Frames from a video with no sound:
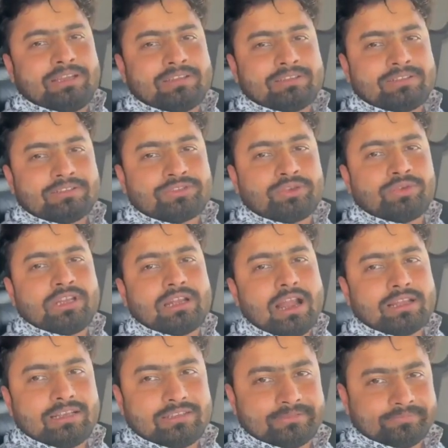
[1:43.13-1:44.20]
पे छोड़े
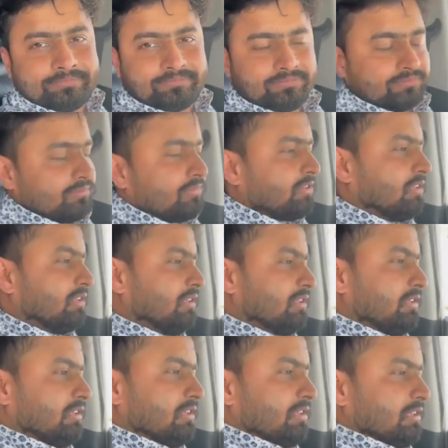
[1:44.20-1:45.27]
रॉकेट
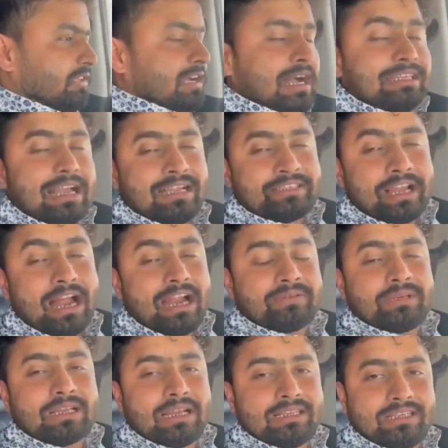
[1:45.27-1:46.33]
गाजा एक झाट
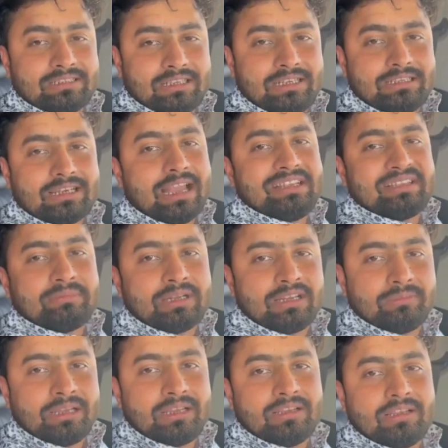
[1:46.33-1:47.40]
भर का देश है इसराइल के
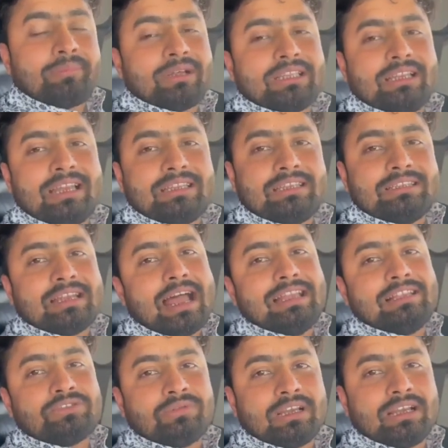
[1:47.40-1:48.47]
बगल में पता नहीं कि
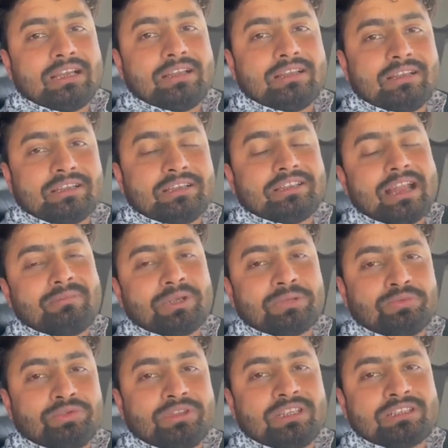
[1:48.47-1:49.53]
इसराइल जो है कितना
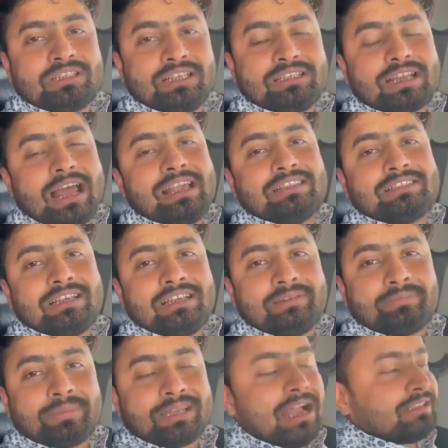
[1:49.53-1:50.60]
मजबूत देश है इसराइल से
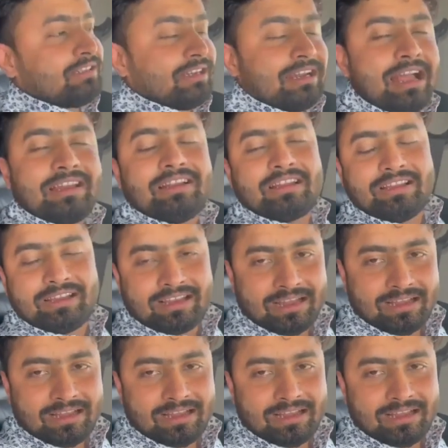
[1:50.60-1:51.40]
प्रयास कर रहा है लड़ने